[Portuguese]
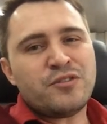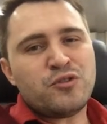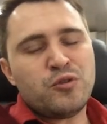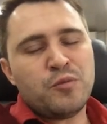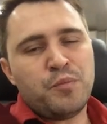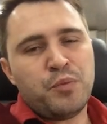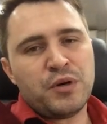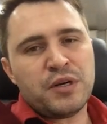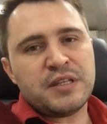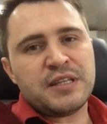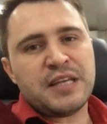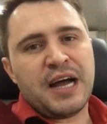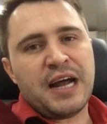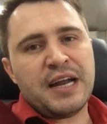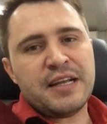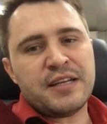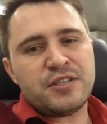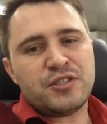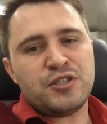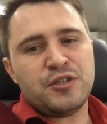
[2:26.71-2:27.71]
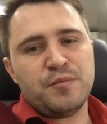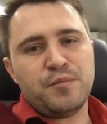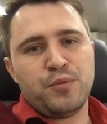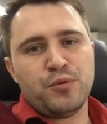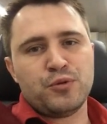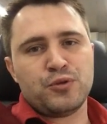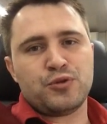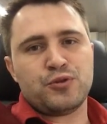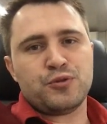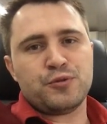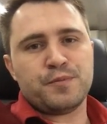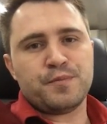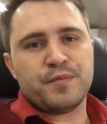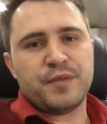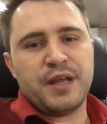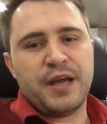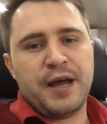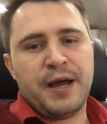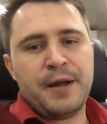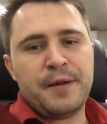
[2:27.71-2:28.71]
suportar este empuxo.
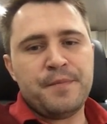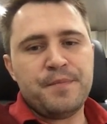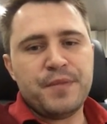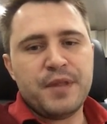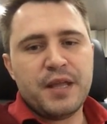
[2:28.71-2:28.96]
Né?